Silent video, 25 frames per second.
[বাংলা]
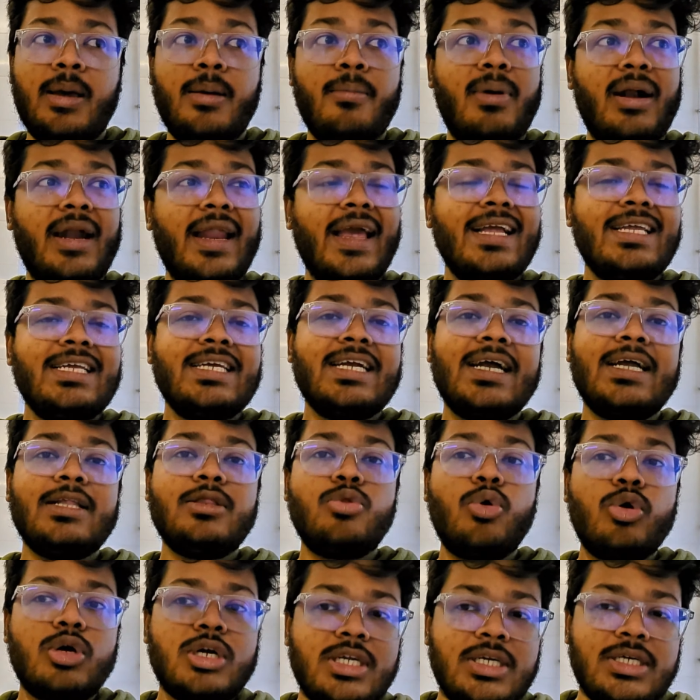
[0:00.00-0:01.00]
বাট এই জায়গায়
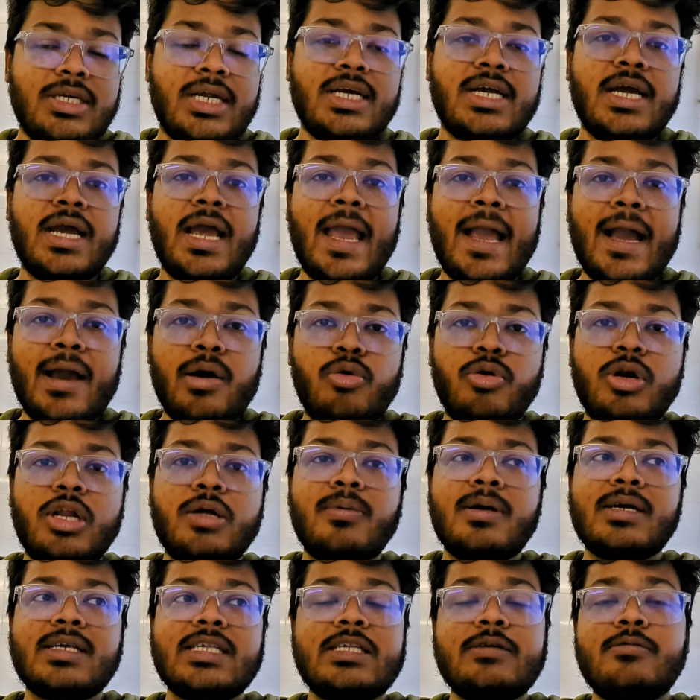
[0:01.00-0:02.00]
দশটা এগারোটা
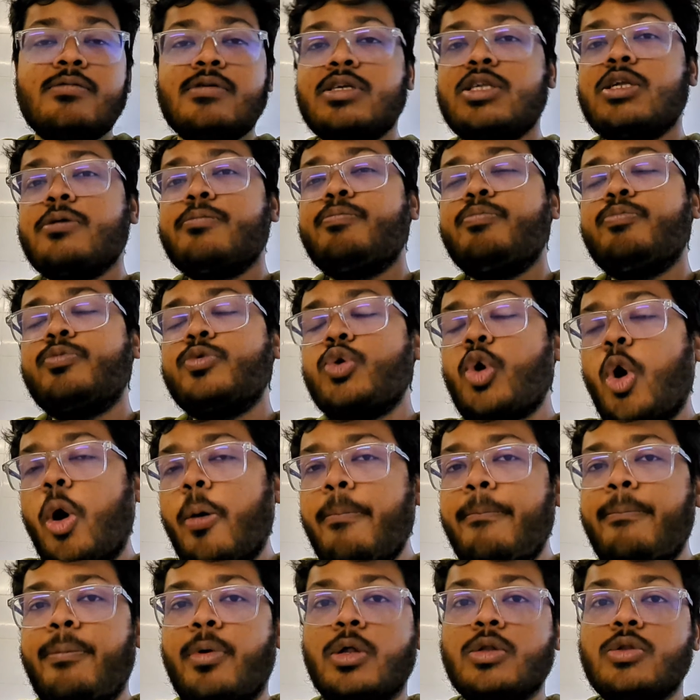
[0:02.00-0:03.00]
বাজতে বাজতে সব
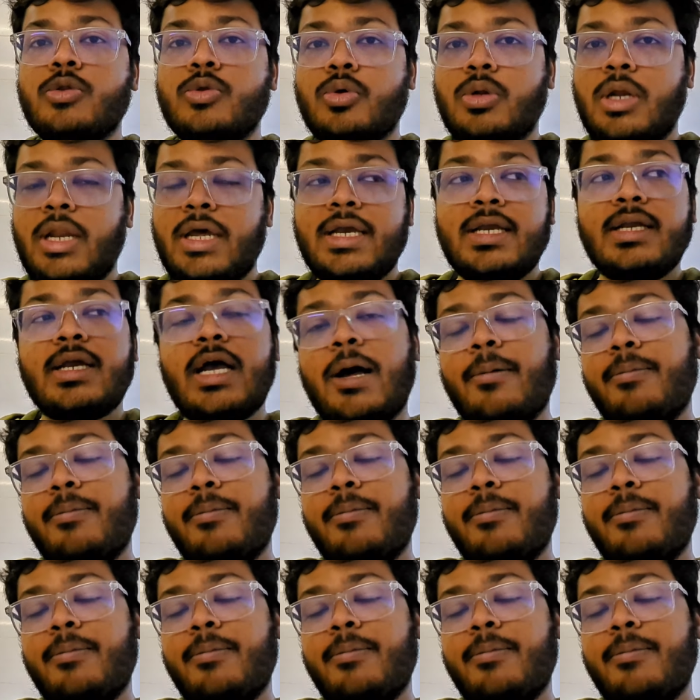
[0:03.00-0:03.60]
বন্ধ লাইক